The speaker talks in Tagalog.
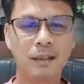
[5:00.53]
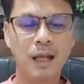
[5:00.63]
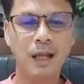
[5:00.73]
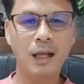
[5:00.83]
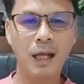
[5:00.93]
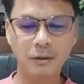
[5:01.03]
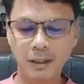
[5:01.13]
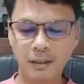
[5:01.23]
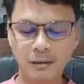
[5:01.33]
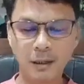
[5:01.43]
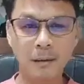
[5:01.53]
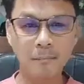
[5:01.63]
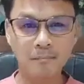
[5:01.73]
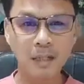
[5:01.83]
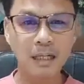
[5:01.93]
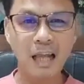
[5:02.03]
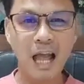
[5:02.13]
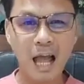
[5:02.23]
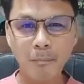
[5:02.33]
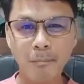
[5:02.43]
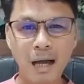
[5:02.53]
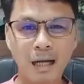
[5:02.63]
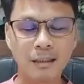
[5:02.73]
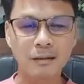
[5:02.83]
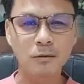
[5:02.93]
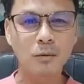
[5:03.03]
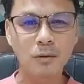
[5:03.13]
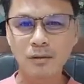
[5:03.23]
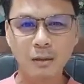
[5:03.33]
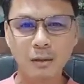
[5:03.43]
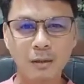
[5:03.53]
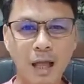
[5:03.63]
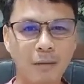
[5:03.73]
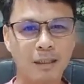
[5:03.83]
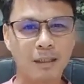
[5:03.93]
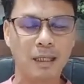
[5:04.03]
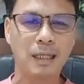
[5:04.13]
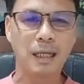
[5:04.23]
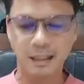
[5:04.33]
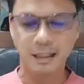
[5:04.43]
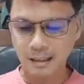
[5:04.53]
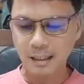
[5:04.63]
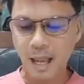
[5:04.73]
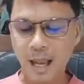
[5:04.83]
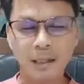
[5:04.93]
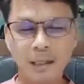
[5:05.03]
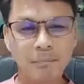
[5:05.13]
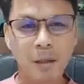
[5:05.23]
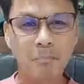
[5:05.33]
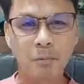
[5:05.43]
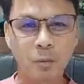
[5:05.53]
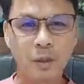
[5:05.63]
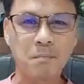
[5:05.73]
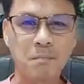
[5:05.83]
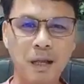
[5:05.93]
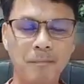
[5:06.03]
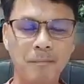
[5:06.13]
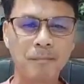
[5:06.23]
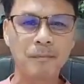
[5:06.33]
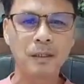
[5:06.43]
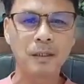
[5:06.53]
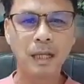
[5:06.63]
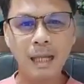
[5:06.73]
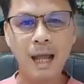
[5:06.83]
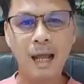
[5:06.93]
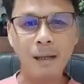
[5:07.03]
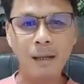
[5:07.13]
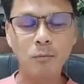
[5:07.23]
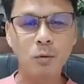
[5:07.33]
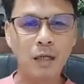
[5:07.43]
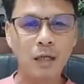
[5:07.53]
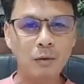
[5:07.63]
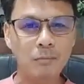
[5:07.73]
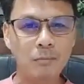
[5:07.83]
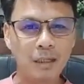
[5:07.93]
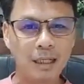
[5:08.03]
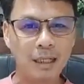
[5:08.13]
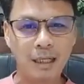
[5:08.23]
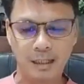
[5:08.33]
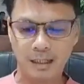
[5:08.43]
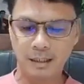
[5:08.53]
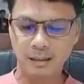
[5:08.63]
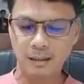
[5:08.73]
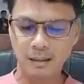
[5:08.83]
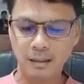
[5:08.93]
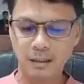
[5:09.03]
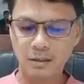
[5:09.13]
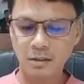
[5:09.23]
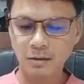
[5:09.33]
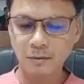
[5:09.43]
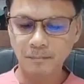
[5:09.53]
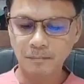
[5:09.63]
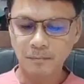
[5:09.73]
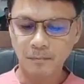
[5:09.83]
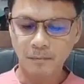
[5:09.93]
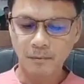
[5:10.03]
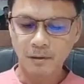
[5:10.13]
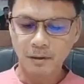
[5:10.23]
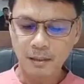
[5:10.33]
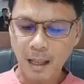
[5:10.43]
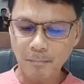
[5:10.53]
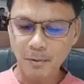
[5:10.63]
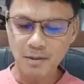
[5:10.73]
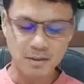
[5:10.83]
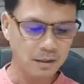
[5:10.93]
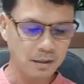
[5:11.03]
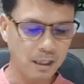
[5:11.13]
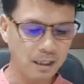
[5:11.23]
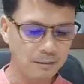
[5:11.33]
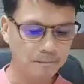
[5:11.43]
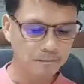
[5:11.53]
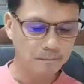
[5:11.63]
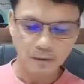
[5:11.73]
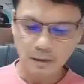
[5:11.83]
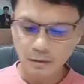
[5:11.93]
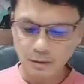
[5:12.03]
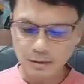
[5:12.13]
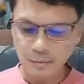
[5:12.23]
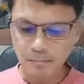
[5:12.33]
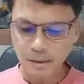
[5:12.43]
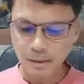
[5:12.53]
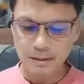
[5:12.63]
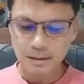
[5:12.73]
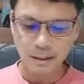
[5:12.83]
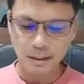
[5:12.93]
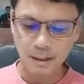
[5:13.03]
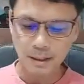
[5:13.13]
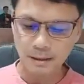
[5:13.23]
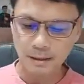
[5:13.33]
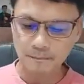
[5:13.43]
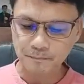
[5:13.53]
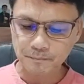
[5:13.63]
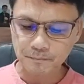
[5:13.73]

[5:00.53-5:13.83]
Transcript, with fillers: uh, ano eh, um, nag-aabang kung ano nga ang mangyayari. Naghahanap ng pruweba. Inaalam kung ano ang mangyayari. So, tapos, um, doon sa verse, um,